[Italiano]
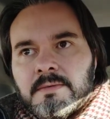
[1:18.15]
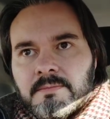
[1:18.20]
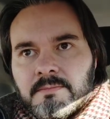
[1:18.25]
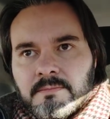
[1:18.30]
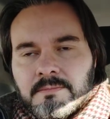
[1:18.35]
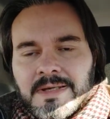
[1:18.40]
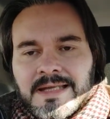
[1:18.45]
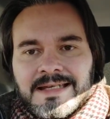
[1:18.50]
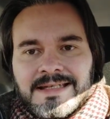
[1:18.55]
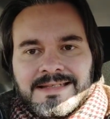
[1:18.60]

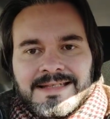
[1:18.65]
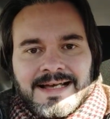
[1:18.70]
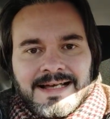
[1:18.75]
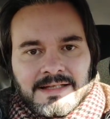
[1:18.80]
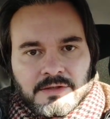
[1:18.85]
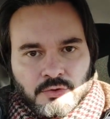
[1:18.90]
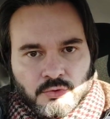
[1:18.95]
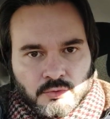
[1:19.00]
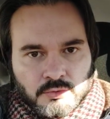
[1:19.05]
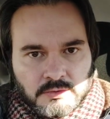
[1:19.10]

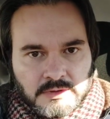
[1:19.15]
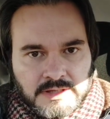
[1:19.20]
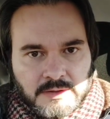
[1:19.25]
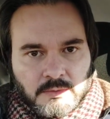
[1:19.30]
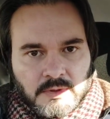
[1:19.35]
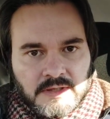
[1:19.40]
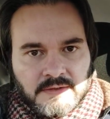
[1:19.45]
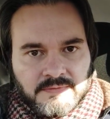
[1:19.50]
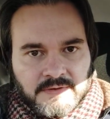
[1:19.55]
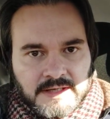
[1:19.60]
meritato la
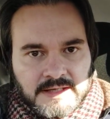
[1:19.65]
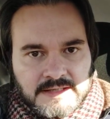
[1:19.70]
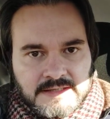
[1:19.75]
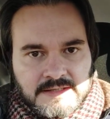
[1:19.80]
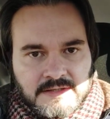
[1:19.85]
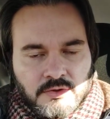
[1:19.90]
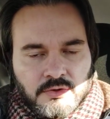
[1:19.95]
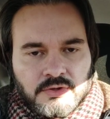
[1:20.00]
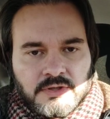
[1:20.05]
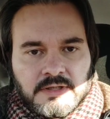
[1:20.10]

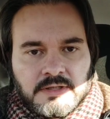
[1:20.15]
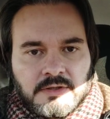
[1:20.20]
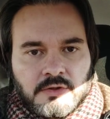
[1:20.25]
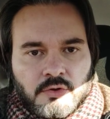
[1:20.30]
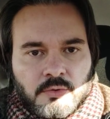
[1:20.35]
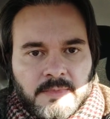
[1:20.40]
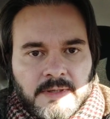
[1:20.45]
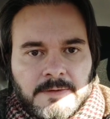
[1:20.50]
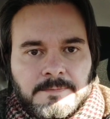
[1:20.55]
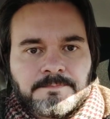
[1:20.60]
qualificazione, di
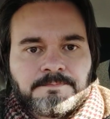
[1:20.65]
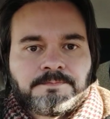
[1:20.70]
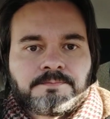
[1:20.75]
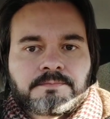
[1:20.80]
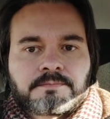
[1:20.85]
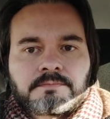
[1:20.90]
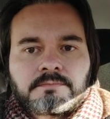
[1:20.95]
come